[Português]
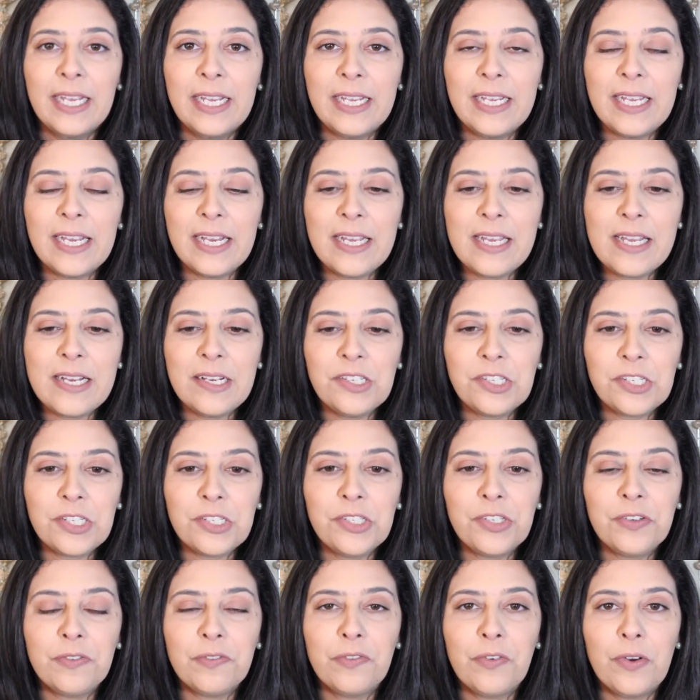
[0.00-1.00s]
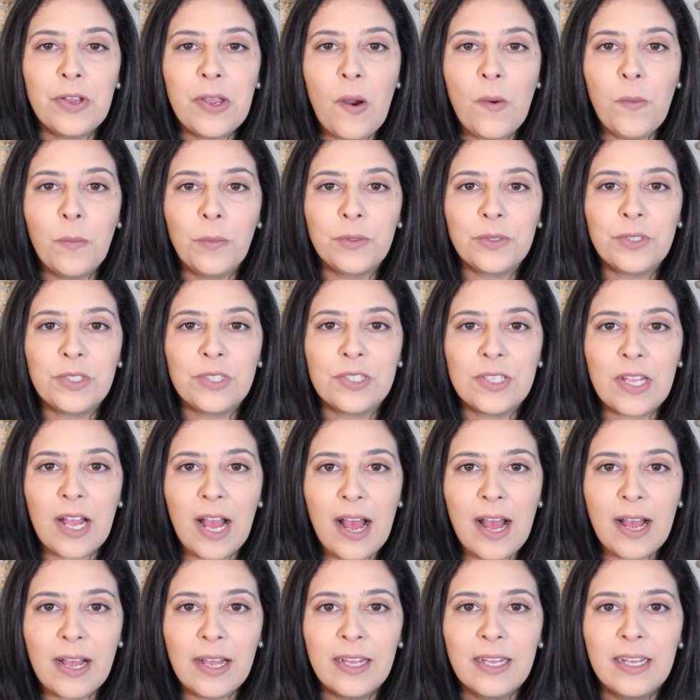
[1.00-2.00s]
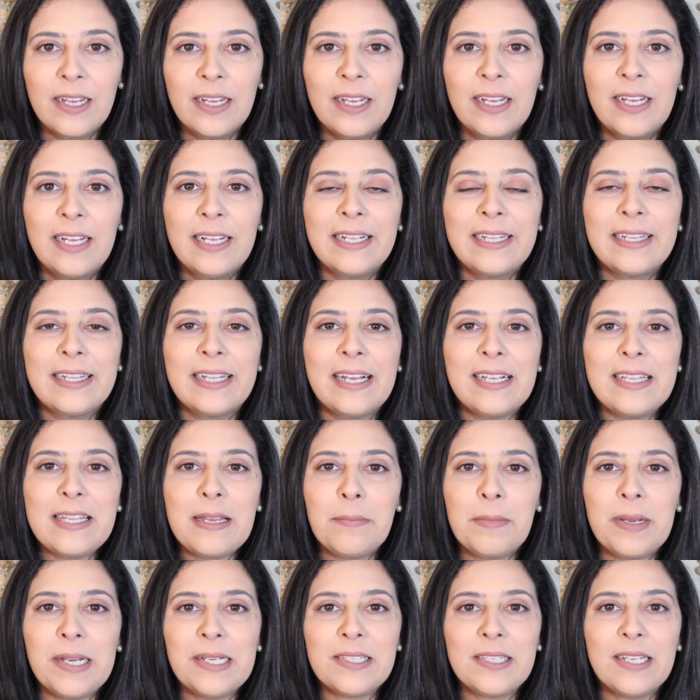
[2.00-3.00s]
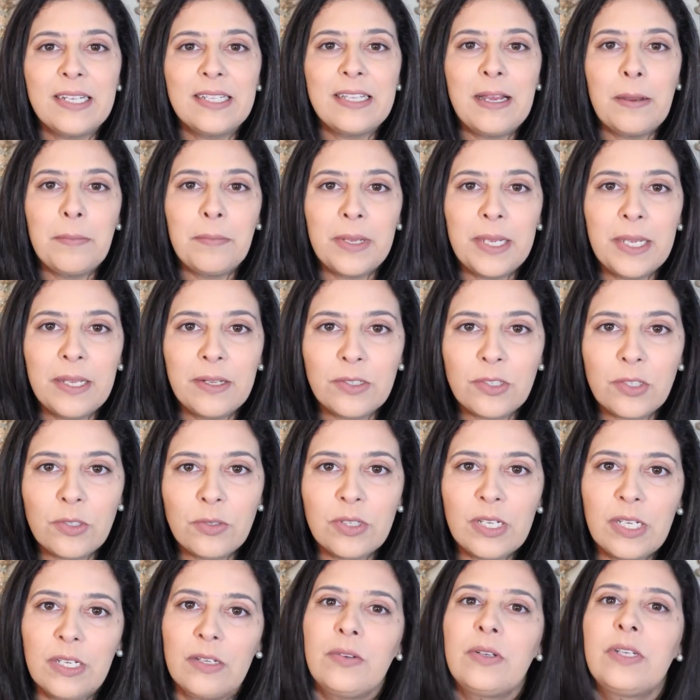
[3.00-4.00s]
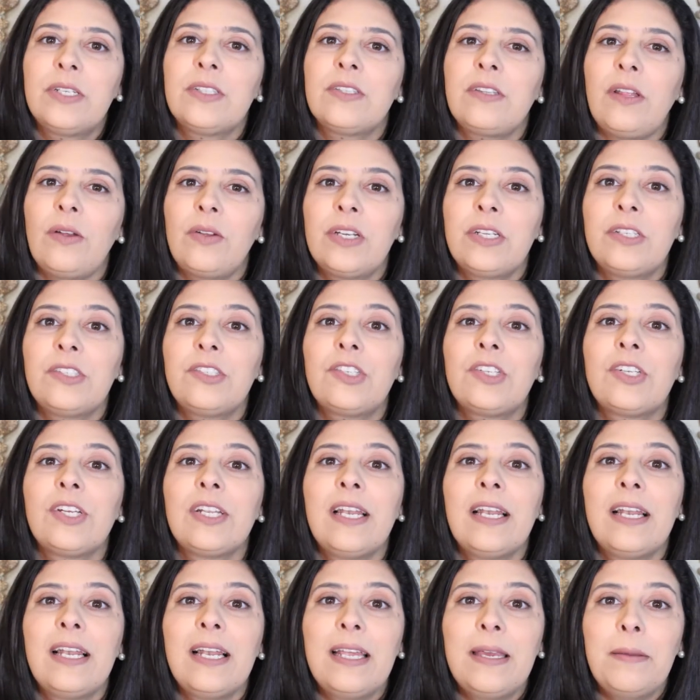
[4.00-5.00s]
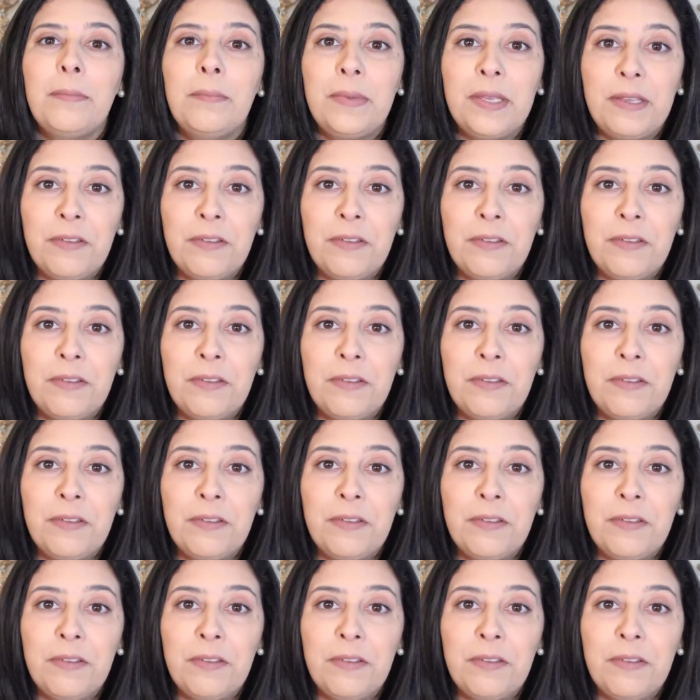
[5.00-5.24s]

E aí a gente foi almoçar, nada mais, nada menos do que no restaurante Le